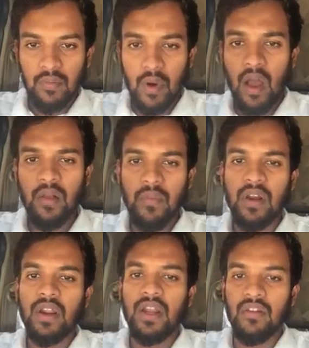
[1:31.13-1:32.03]
பிளாக்
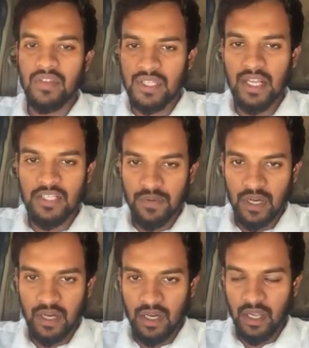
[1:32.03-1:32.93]
மார்க்கெட்டில் வந்து சேல்ஸ்
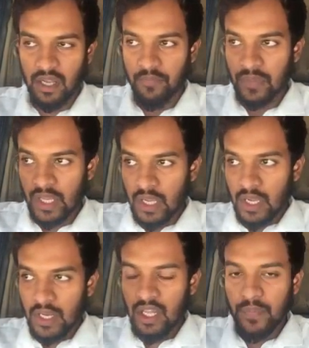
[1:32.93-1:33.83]
பண்ணிக்கிட்டு இருக்காங்க
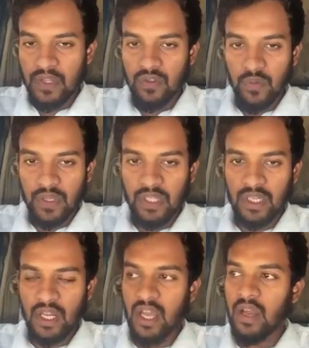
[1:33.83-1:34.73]
அது எப்படின்னு சொல்லி
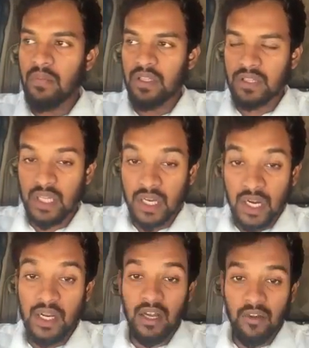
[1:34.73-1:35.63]
பார்த்தீங்கன்னா மற்ற
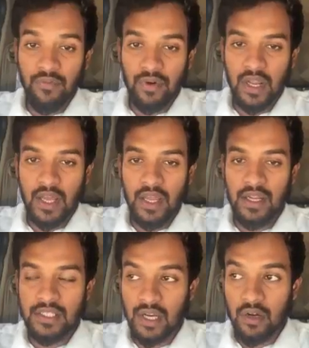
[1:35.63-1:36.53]
கண்ட்ரியில் ஃபுல்லாக
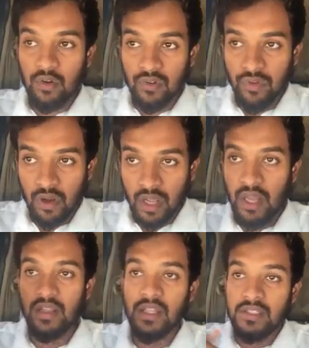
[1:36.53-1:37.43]
இட்ஸ் நாட் குட் ஃபார்
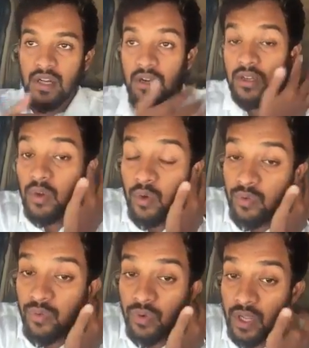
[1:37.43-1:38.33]
ஹெல்த் இட்ஸ் நாட் கியூர்
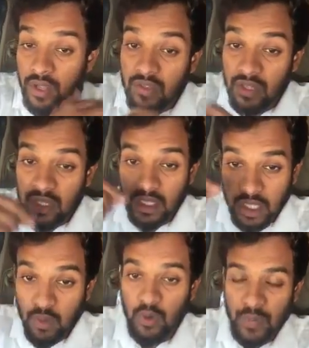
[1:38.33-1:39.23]
இது வந்து
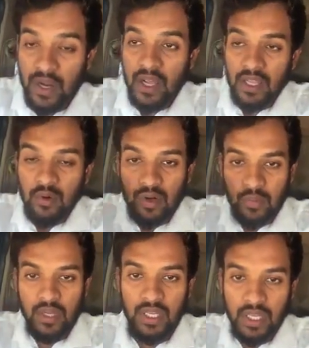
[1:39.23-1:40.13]
கியூர் பண்ணாது
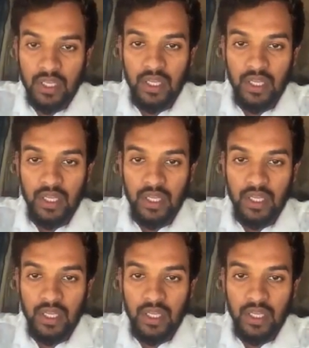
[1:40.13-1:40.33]
உடம்புக்கு